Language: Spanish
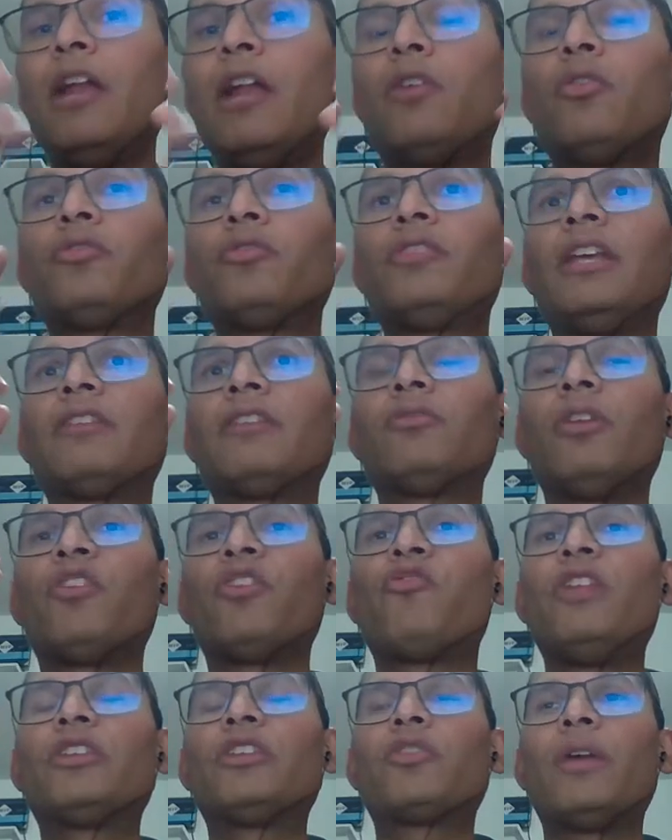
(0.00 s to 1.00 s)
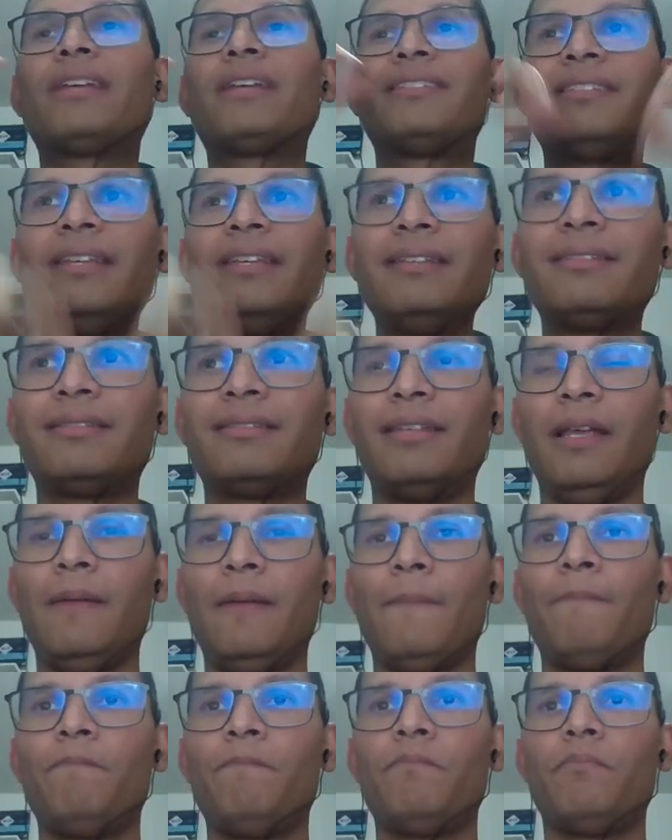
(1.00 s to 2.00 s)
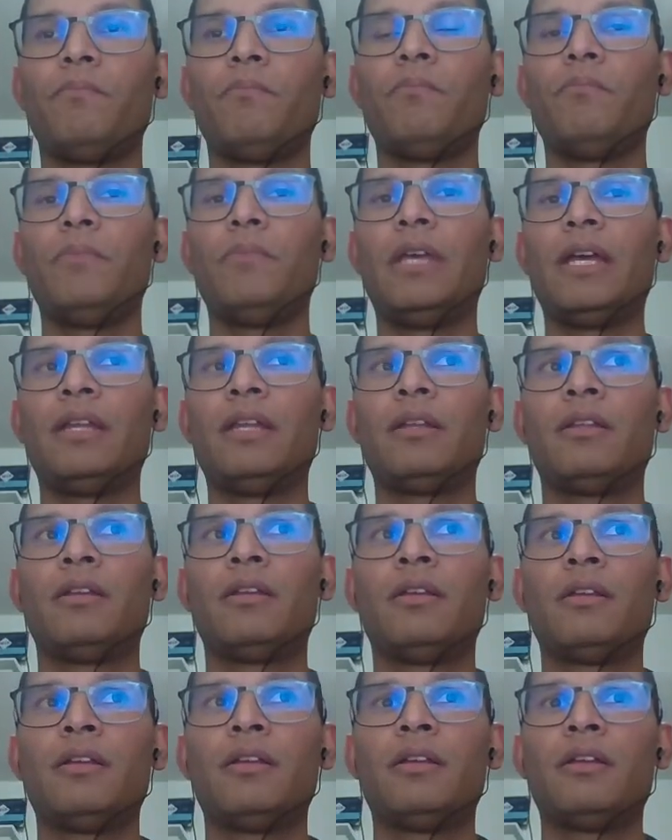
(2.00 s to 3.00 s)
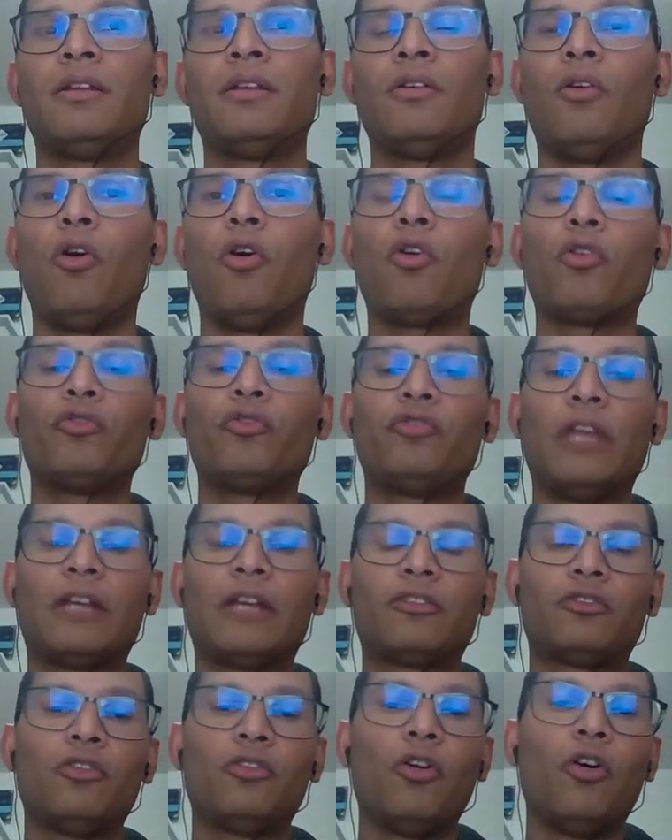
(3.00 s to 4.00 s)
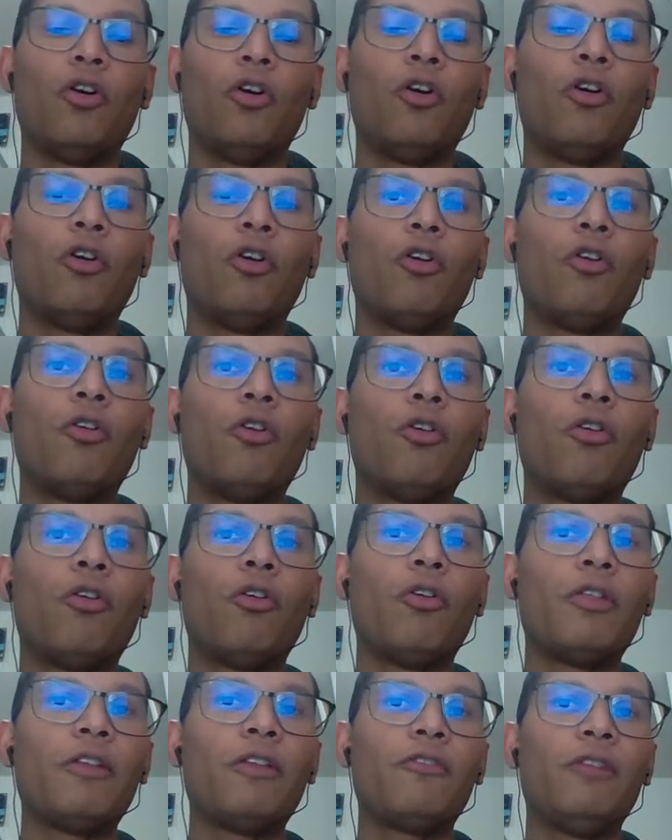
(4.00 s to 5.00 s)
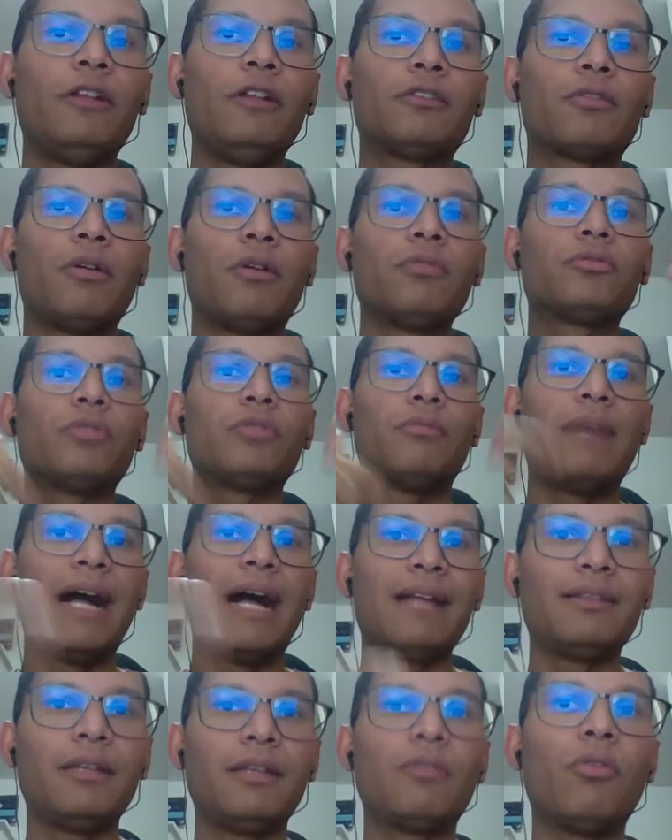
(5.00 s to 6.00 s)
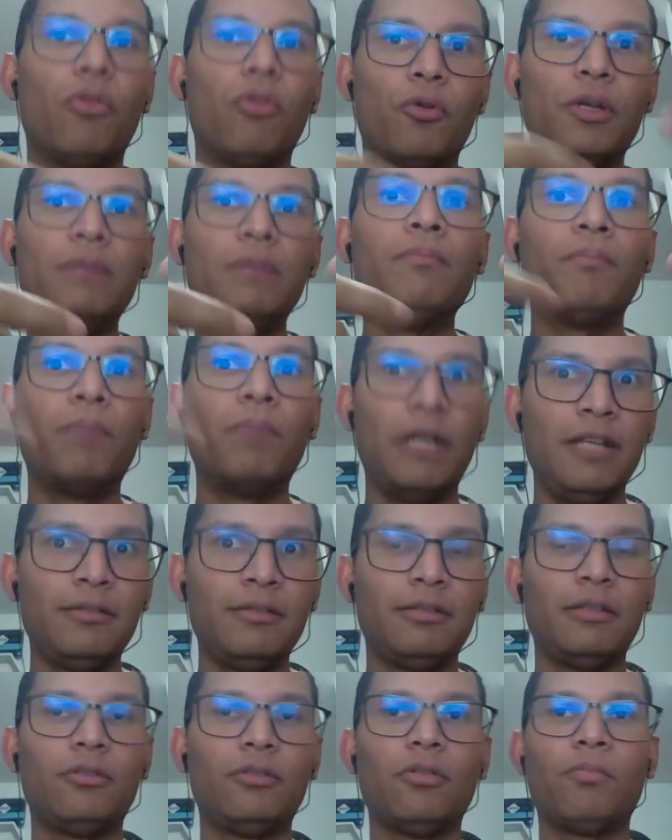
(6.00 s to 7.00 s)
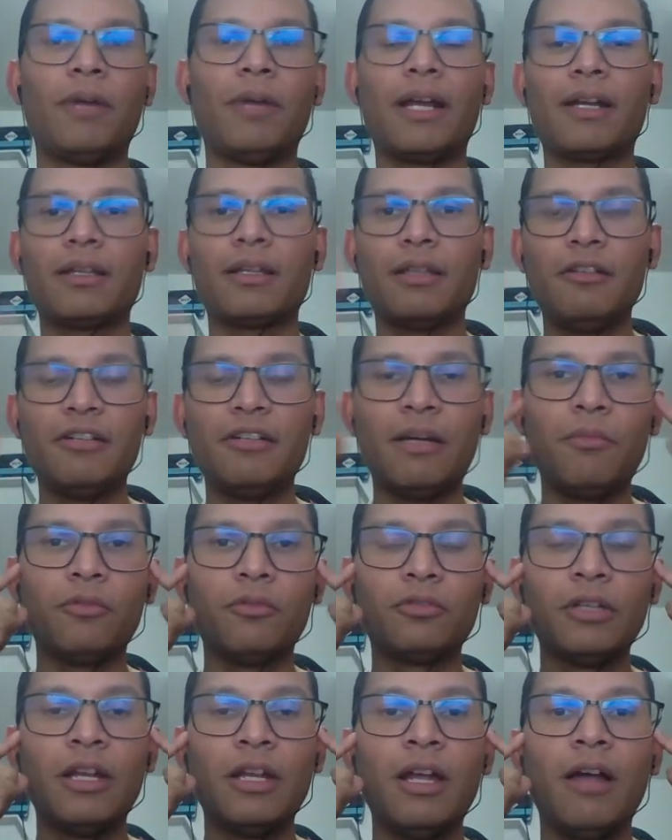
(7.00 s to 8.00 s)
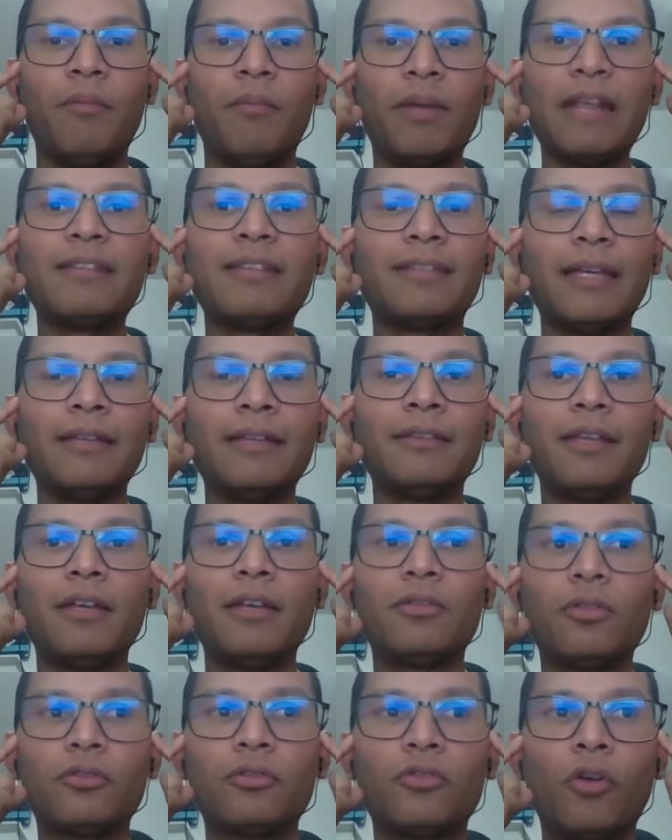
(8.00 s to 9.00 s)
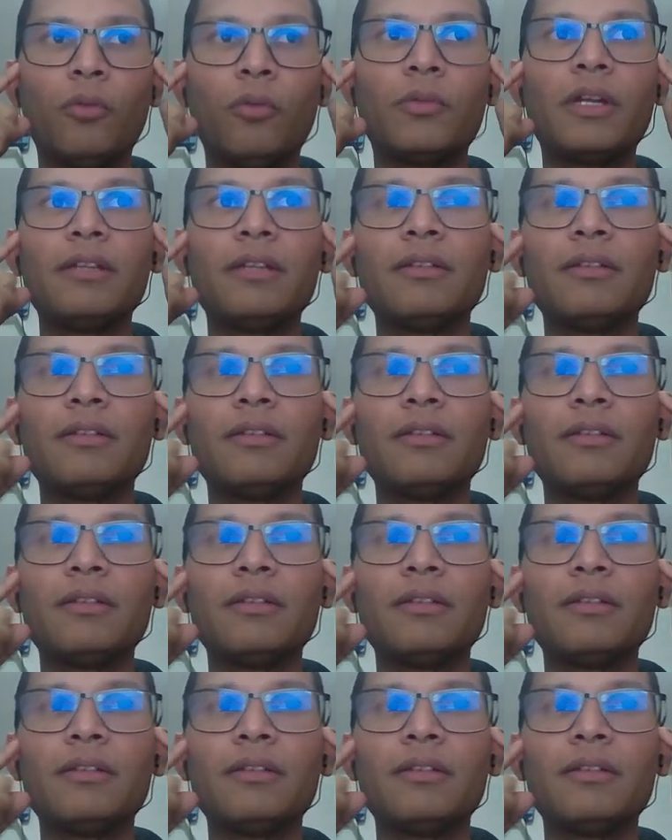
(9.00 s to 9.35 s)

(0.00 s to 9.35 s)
contexto de filtro existe, ¿bien? O contexto de filtro automático o implícito para que tengamos presente esos nombres.